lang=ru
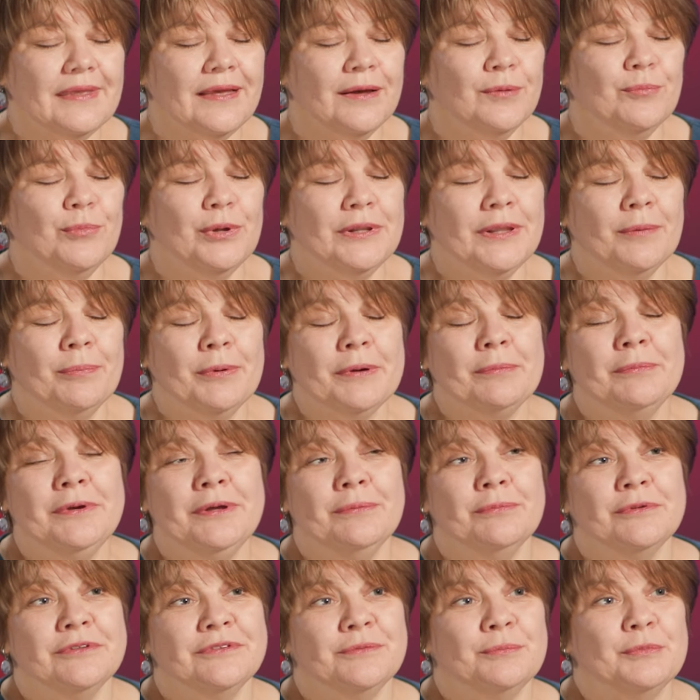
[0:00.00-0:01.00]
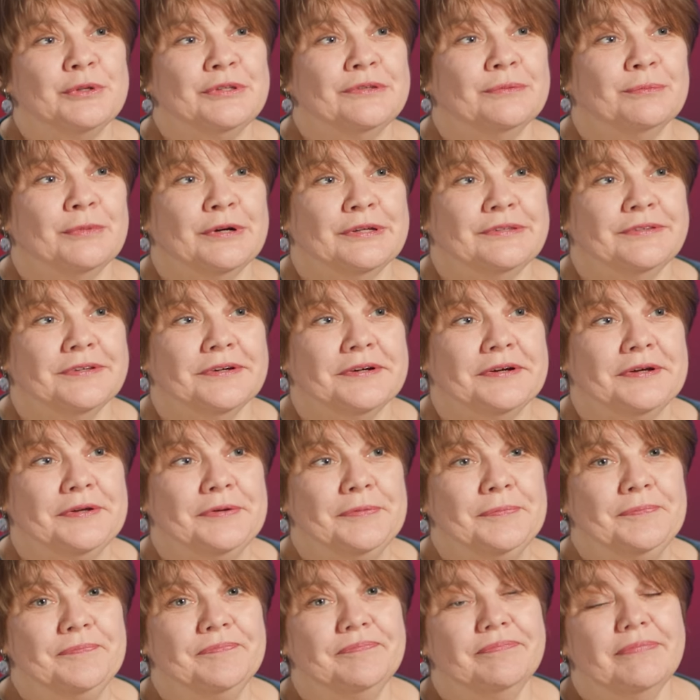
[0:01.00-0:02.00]
была проблема с
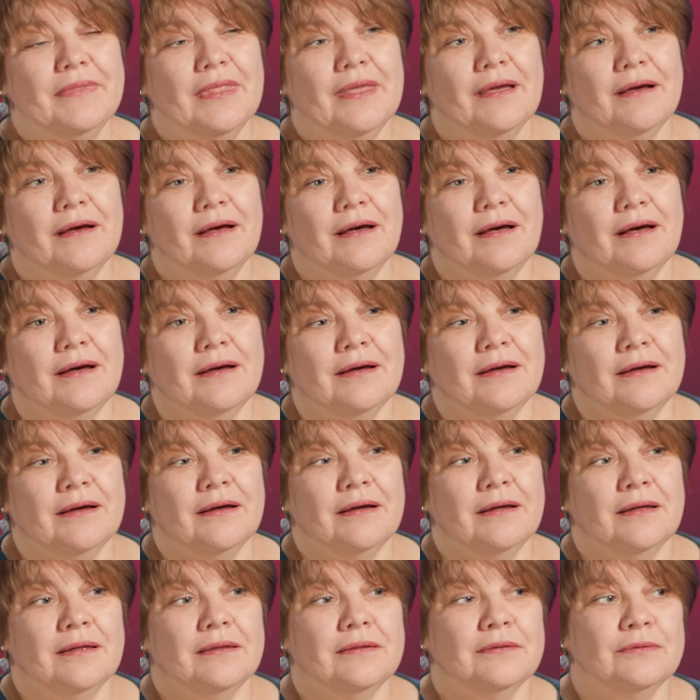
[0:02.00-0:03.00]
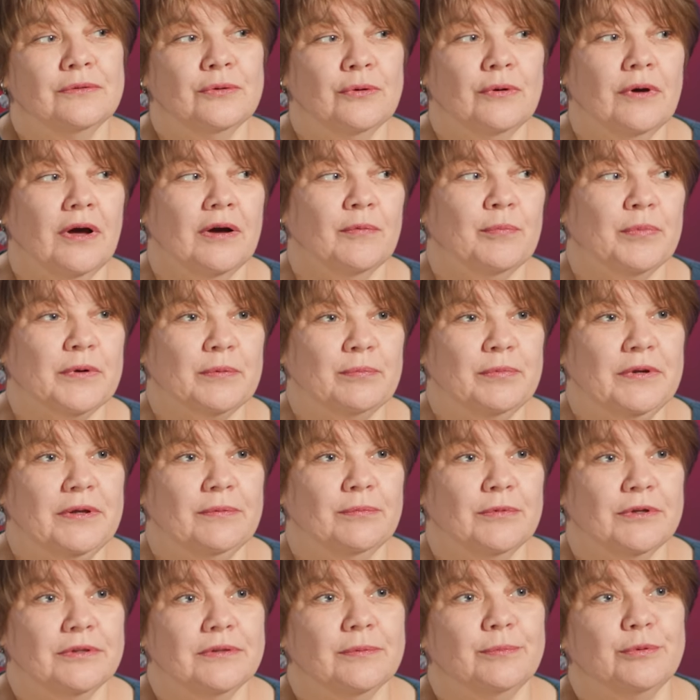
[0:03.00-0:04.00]
математикой. А, ну, как
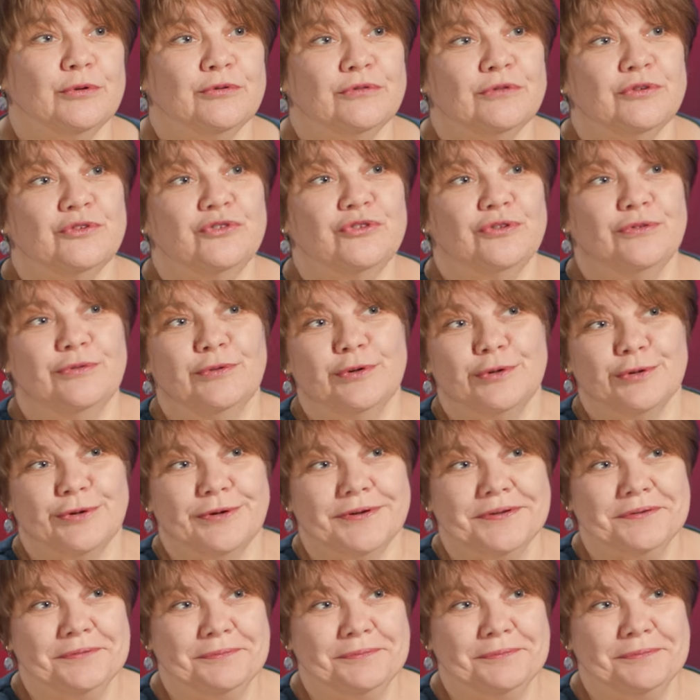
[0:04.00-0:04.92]
проблема? Это просто четверка.